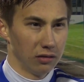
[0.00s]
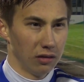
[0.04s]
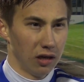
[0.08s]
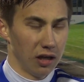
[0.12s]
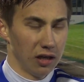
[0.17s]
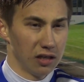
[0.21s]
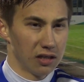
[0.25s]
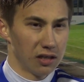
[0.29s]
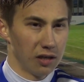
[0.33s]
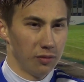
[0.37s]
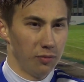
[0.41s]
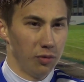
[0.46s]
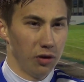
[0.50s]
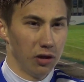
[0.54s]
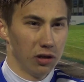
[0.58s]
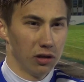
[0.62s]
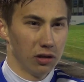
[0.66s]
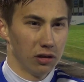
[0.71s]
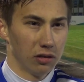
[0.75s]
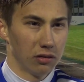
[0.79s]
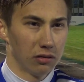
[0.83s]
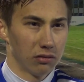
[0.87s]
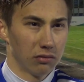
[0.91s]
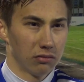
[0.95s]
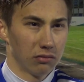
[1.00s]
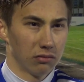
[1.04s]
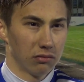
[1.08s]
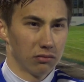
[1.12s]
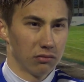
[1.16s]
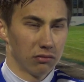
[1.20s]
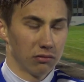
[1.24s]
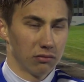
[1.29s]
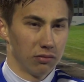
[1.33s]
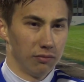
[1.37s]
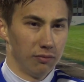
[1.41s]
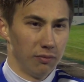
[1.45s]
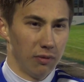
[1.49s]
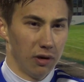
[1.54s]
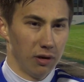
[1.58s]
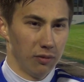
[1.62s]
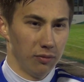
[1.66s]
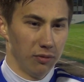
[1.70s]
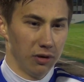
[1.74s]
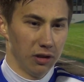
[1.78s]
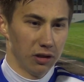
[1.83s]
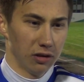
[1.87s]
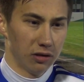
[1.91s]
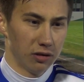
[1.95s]
Они забили
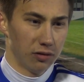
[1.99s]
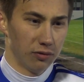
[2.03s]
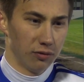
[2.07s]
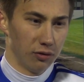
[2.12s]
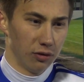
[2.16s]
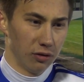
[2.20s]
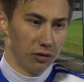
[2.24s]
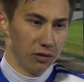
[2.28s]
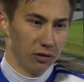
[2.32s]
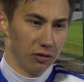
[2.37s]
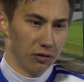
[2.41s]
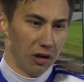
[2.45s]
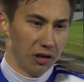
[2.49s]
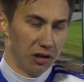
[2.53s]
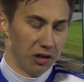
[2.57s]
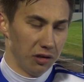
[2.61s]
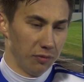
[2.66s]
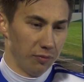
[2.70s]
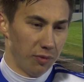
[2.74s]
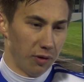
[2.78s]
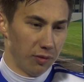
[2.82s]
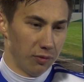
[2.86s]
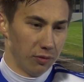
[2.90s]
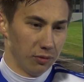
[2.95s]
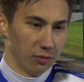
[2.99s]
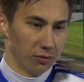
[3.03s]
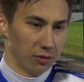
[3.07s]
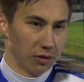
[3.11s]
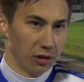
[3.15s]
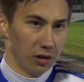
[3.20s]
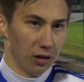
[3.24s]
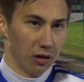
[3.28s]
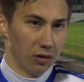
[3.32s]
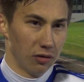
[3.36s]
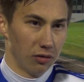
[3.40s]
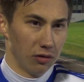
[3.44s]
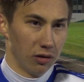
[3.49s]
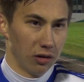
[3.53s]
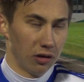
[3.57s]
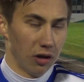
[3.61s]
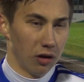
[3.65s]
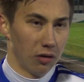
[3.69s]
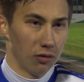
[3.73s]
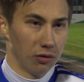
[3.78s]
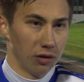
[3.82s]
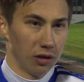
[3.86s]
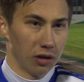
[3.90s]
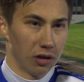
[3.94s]
момент свой, один, по-моему, за игру. А
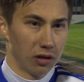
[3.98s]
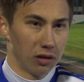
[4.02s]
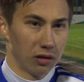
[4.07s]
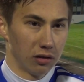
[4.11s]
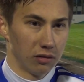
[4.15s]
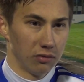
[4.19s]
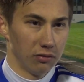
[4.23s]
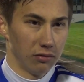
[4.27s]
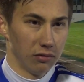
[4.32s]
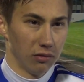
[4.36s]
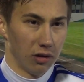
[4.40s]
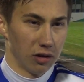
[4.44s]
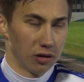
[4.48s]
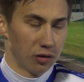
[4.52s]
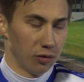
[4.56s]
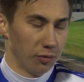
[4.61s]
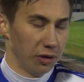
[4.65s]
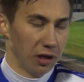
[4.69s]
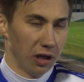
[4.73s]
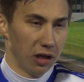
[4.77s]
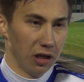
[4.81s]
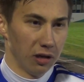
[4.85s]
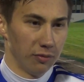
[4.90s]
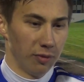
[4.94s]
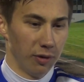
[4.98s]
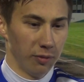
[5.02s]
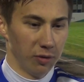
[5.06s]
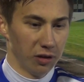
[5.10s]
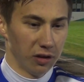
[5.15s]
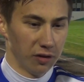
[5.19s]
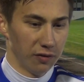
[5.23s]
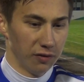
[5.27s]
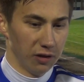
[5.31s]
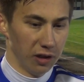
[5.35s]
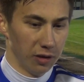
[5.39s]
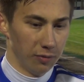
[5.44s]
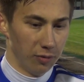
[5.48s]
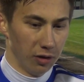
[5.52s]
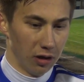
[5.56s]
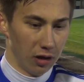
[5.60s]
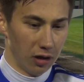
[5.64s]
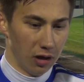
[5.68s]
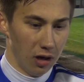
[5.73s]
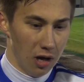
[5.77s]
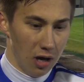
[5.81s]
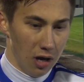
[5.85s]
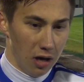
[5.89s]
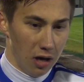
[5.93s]
так у них особо никаких моментов не было.